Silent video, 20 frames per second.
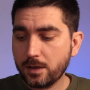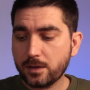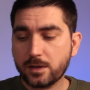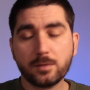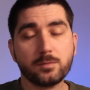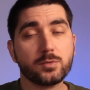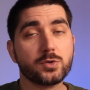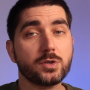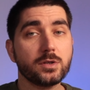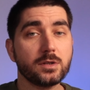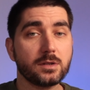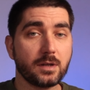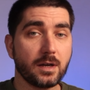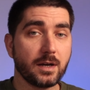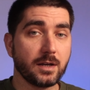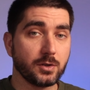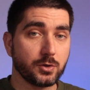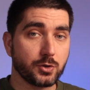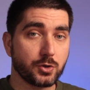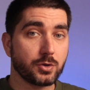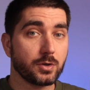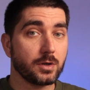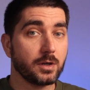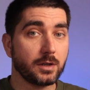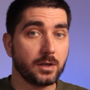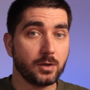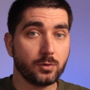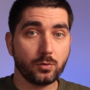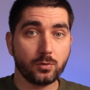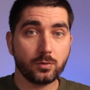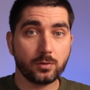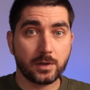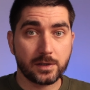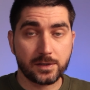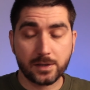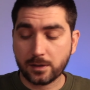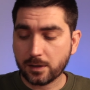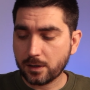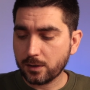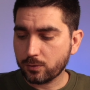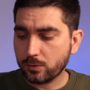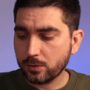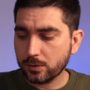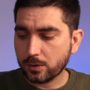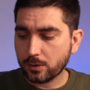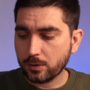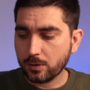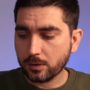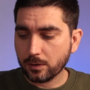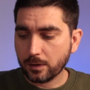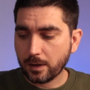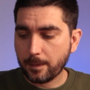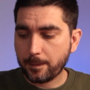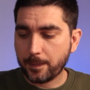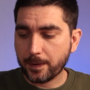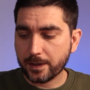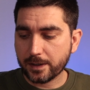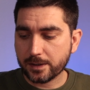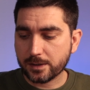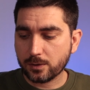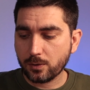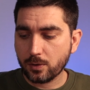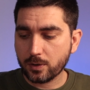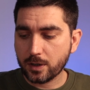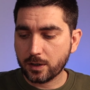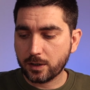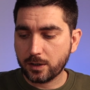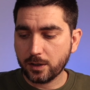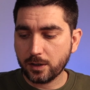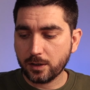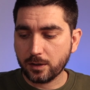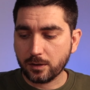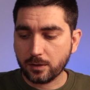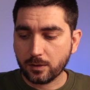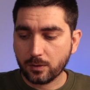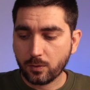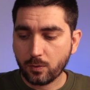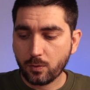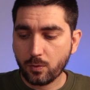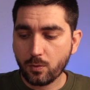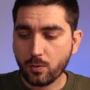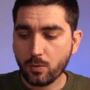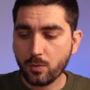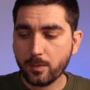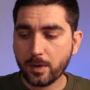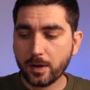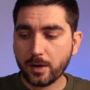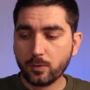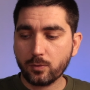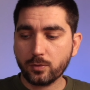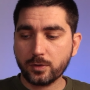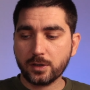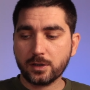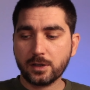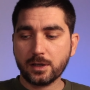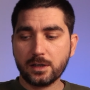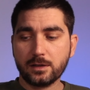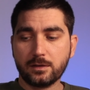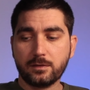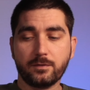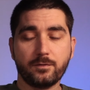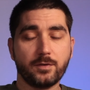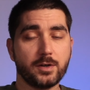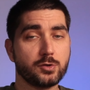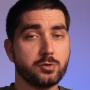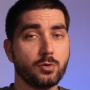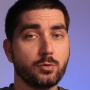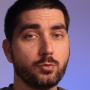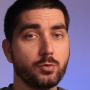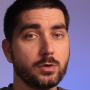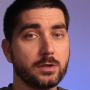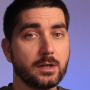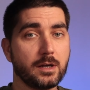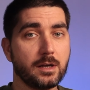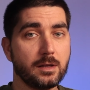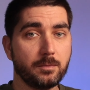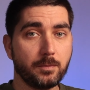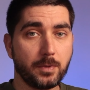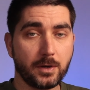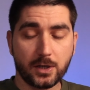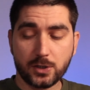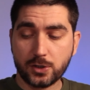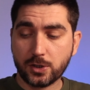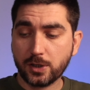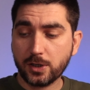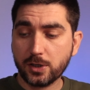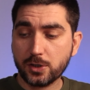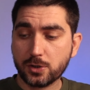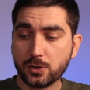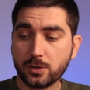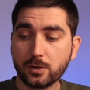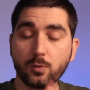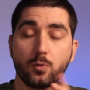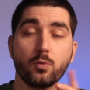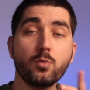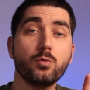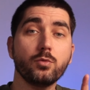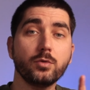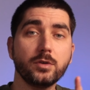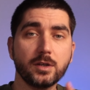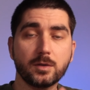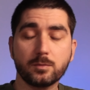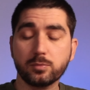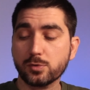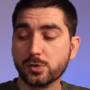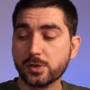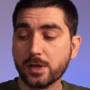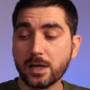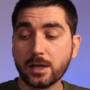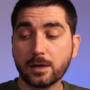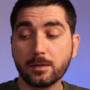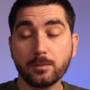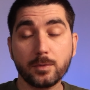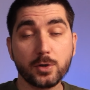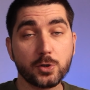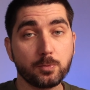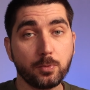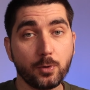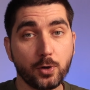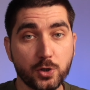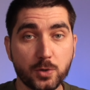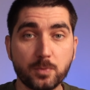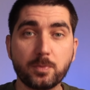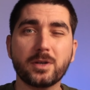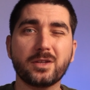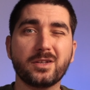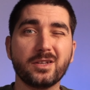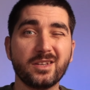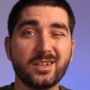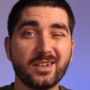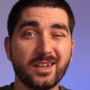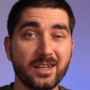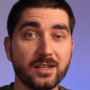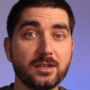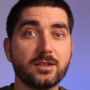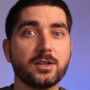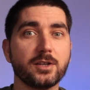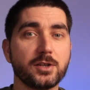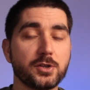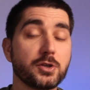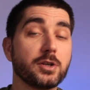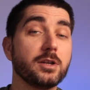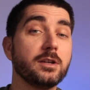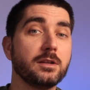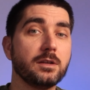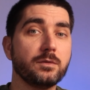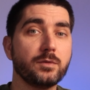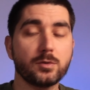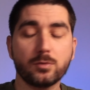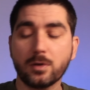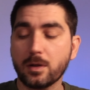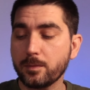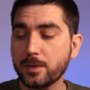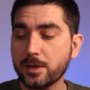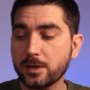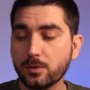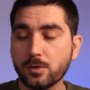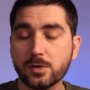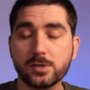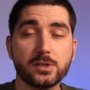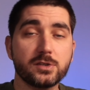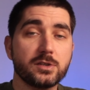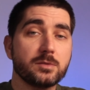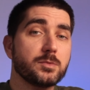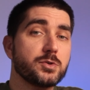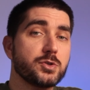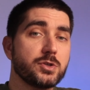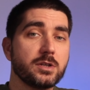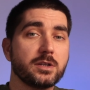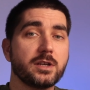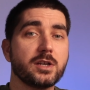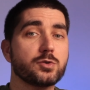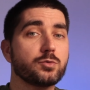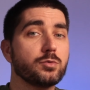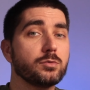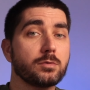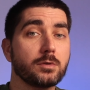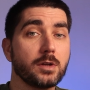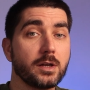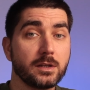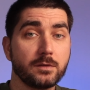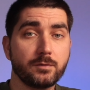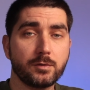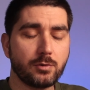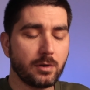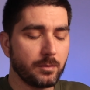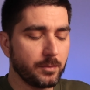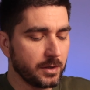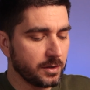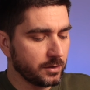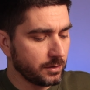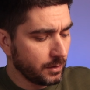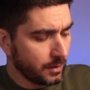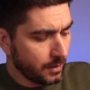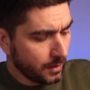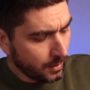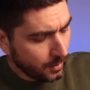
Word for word: Em termos de atalhos, aqui do, da central de controle, aparece logo aqui uma unidade, faz logo o atalho para as três, um único mosaico, mas podes partir em três individualmente, ou seja, imagina que queres controlar individualmente